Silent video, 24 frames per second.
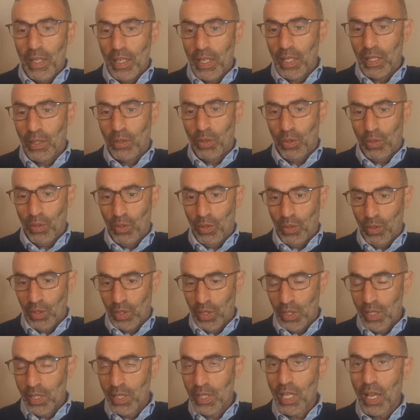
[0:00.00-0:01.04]
et
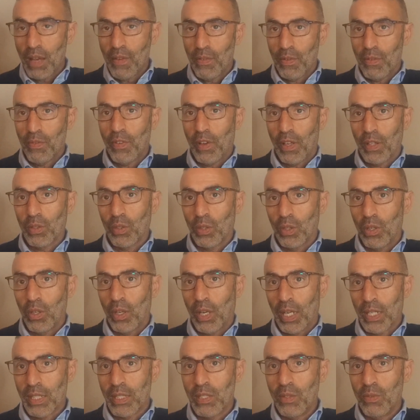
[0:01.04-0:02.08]
qu'ils savent vendre
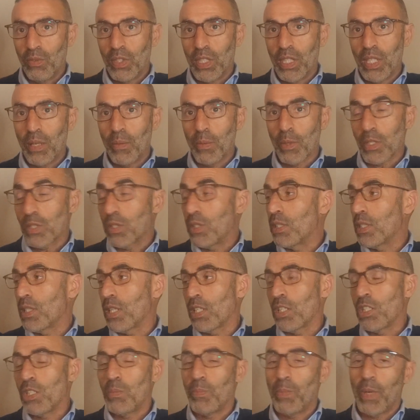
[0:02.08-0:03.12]
leur activité, parce qu'il
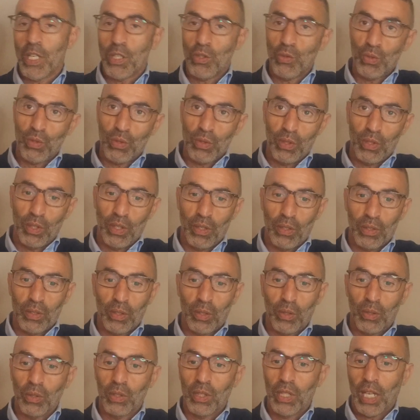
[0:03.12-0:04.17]
ne s'agit pas juste de
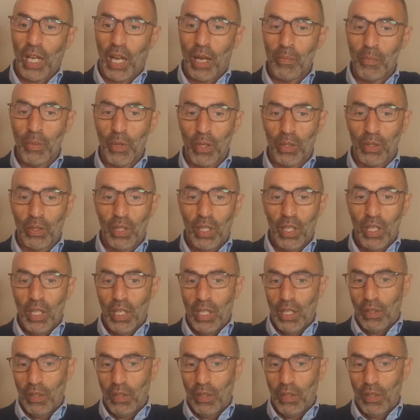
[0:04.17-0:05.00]
notre thérapeute,